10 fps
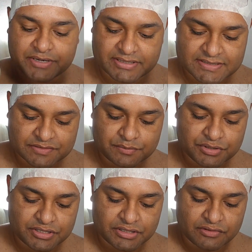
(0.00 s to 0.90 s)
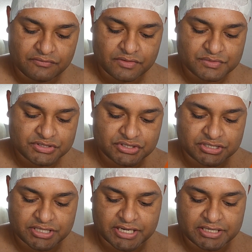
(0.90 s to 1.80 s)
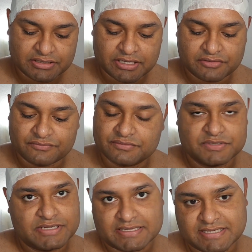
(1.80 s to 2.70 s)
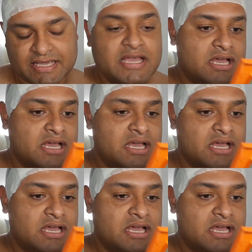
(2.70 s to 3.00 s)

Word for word: parte de cima porque não vamos enxergar. Quero, quer dizer,